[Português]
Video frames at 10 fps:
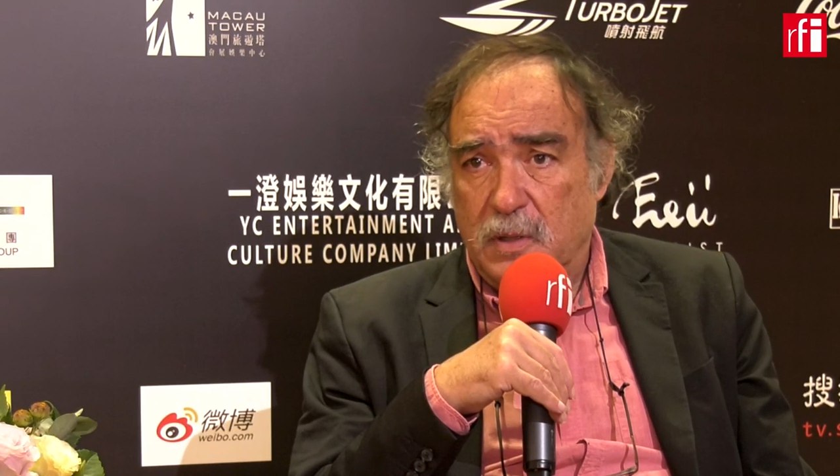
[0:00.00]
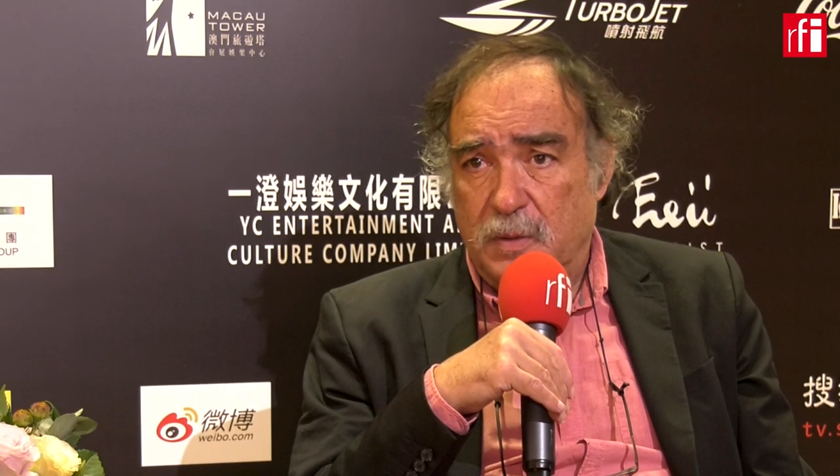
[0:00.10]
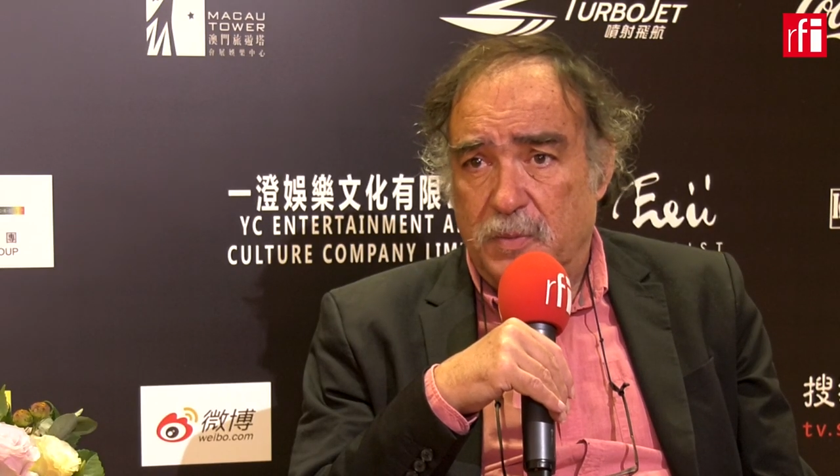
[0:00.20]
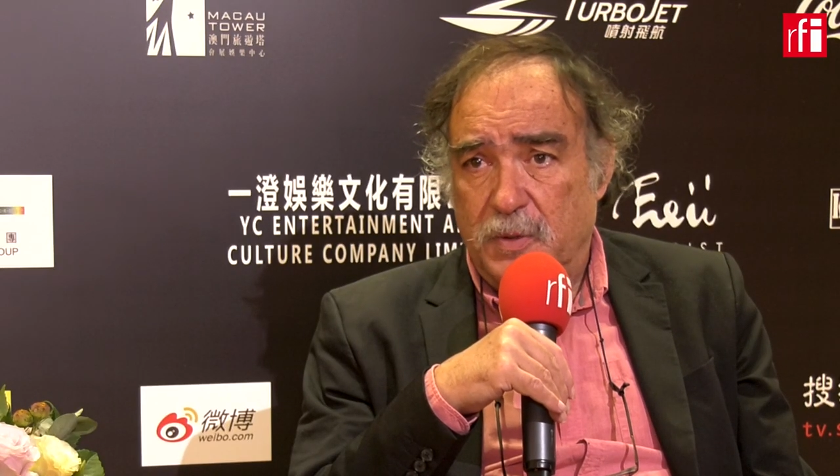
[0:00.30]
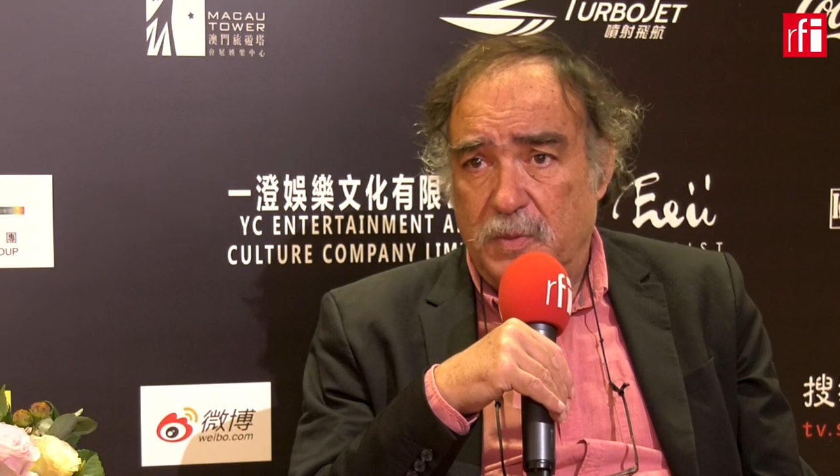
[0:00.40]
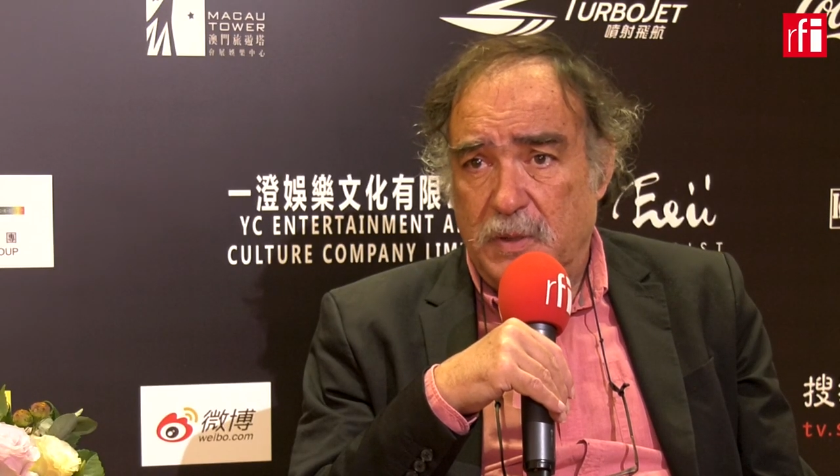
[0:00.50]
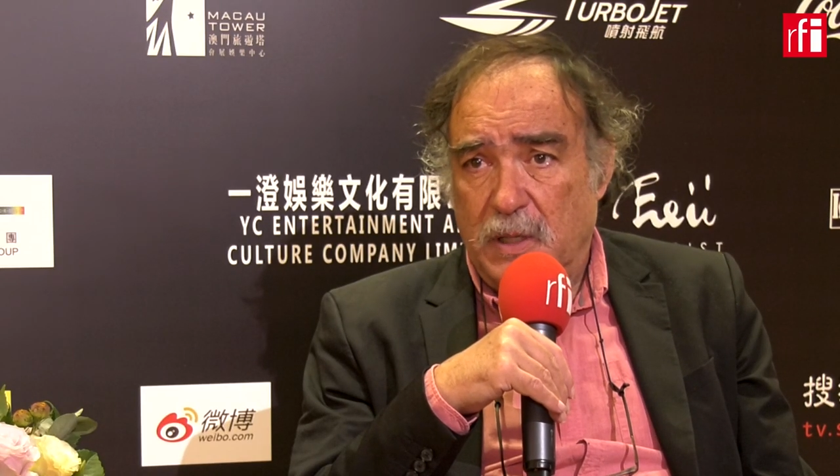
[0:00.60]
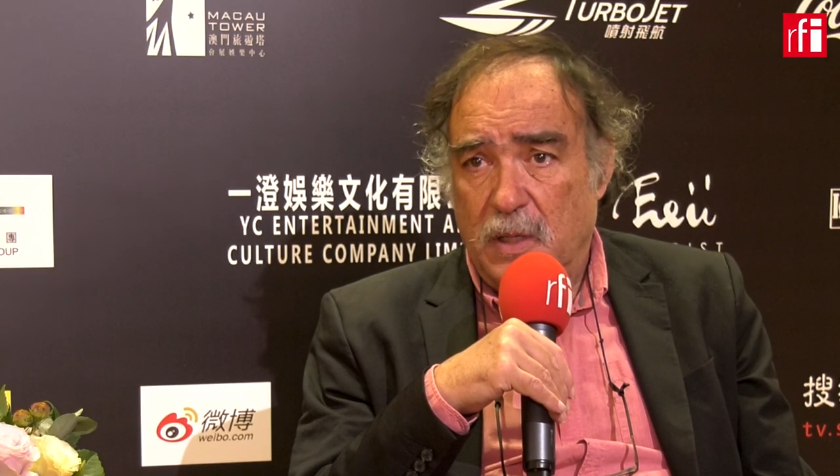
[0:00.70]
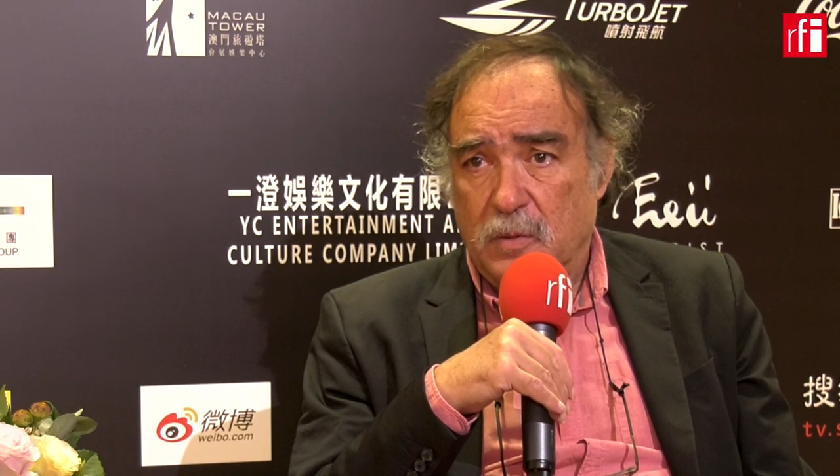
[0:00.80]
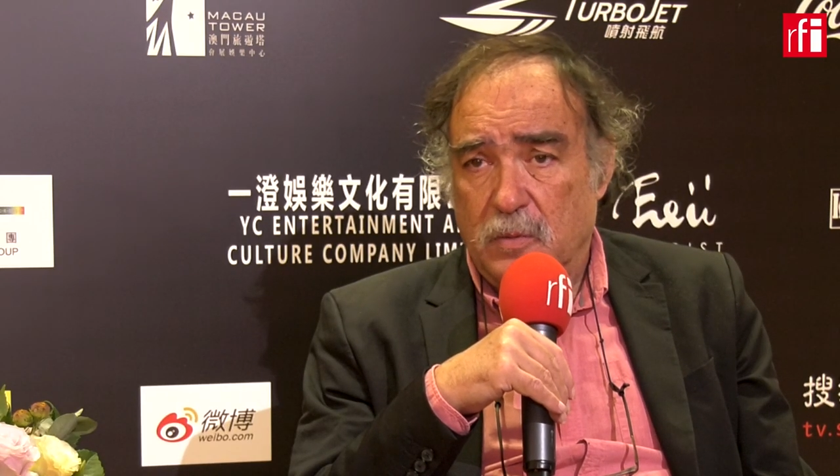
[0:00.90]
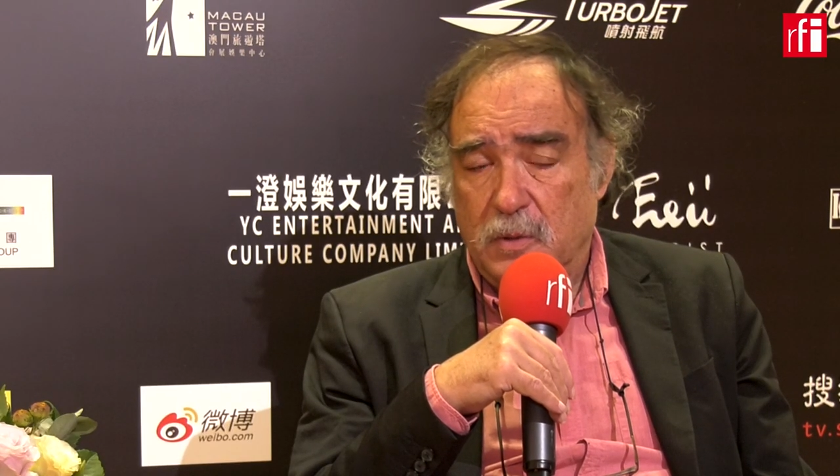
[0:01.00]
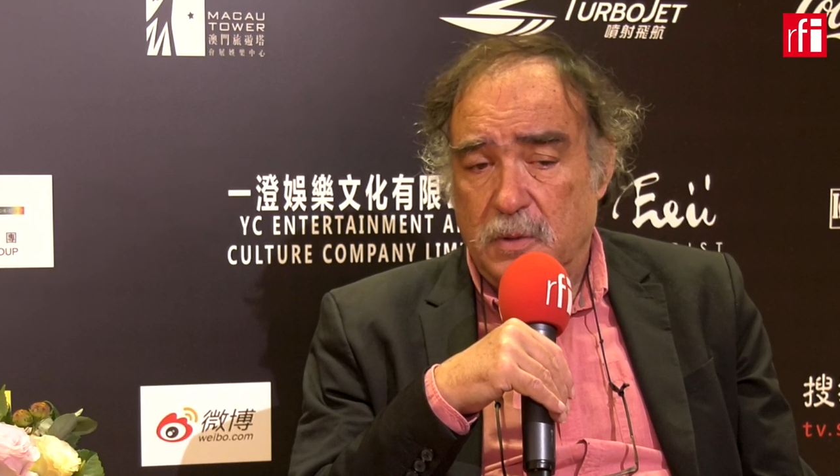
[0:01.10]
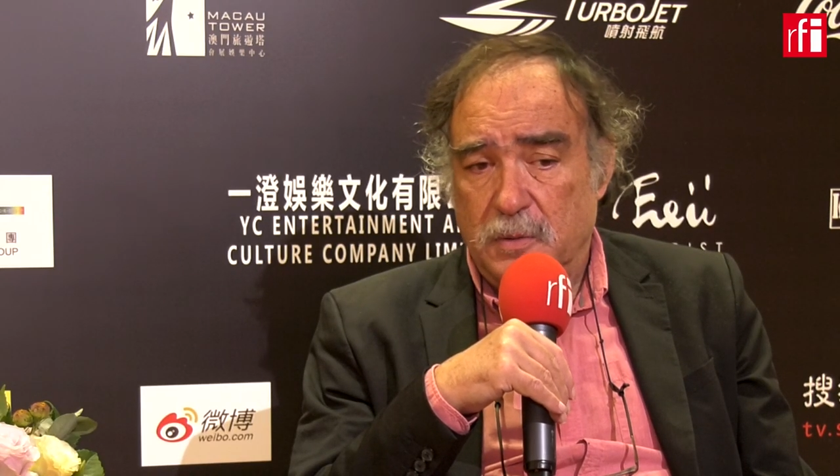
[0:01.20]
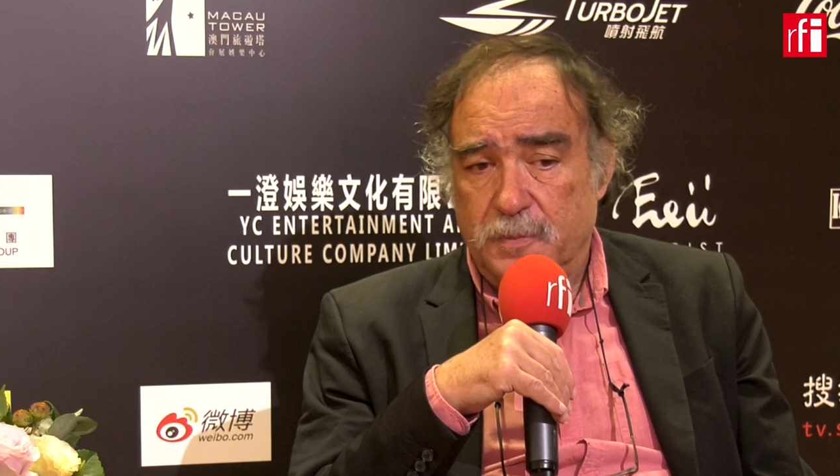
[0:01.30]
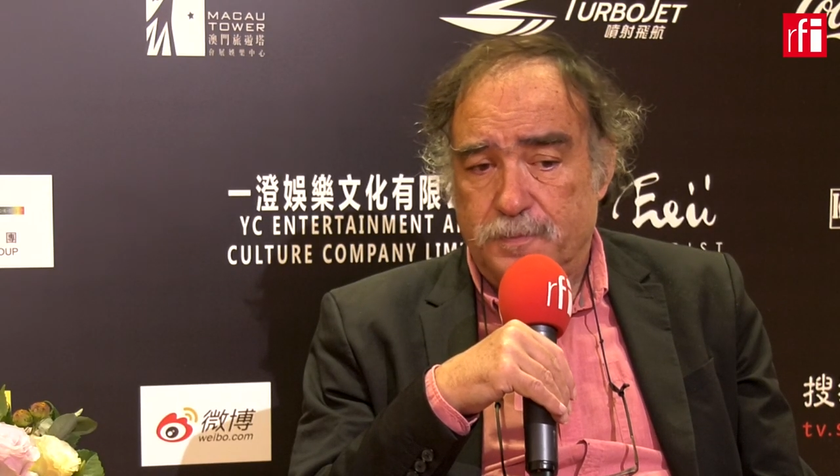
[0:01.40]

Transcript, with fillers: que é para mim é algo que...